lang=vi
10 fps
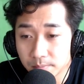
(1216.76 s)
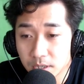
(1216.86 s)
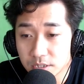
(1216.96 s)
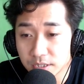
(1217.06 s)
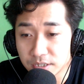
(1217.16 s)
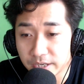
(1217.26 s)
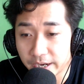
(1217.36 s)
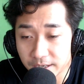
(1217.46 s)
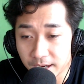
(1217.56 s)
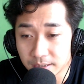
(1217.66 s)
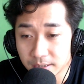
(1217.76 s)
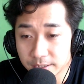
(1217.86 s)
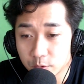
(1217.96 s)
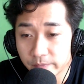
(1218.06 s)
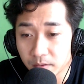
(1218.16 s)
Tiếng nói này còn
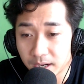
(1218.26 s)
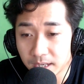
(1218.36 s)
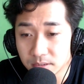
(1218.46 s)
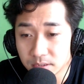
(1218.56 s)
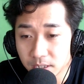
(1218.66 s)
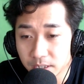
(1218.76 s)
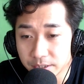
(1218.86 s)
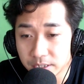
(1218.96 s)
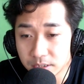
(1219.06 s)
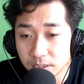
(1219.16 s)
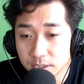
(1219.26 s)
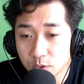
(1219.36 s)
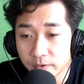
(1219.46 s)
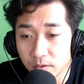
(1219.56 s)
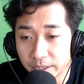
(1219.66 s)
đang vang vọng, sương xám đã
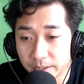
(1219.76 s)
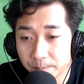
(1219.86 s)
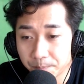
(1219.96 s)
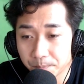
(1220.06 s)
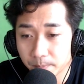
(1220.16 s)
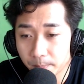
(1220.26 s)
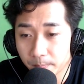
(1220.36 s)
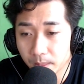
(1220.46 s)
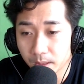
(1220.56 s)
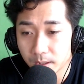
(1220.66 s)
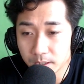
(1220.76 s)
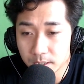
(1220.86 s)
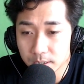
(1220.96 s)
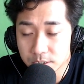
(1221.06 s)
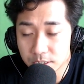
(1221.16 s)
biến mất rồi. Trước mắt
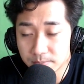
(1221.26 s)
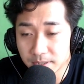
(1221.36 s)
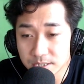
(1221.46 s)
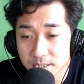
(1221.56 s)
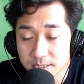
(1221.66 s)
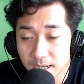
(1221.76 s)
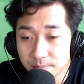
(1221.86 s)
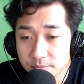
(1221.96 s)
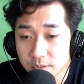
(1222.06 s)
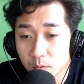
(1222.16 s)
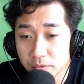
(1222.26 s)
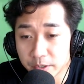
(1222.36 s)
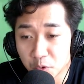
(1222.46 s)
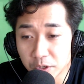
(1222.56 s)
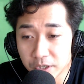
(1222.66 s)
của Ajay vẫn là từng dãy
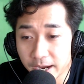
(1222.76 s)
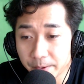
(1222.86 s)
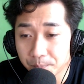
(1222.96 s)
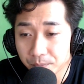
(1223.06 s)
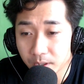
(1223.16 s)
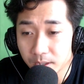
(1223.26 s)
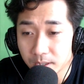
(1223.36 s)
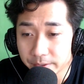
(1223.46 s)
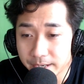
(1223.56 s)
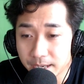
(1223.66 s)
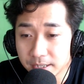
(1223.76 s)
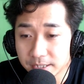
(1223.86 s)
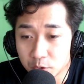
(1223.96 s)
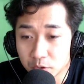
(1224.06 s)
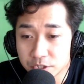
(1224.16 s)
bàn dài, bàn đồ ăn
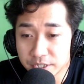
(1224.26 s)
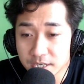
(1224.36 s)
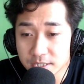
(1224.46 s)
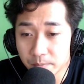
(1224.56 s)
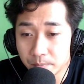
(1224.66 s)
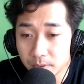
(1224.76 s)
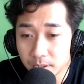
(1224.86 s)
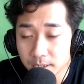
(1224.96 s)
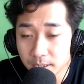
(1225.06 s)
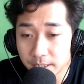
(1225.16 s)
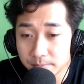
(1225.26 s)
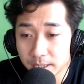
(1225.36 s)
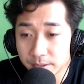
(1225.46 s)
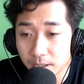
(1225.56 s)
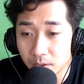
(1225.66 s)
và rượu, vẫn là cảnh tượng
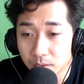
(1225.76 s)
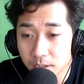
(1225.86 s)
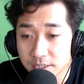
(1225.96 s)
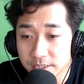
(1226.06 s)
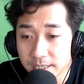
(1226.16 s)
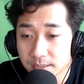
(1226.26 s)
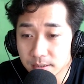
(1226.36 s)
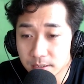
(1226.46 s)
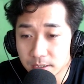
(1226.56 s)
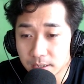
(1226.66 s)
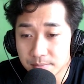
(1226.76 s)
ăn uống linh đình như trước.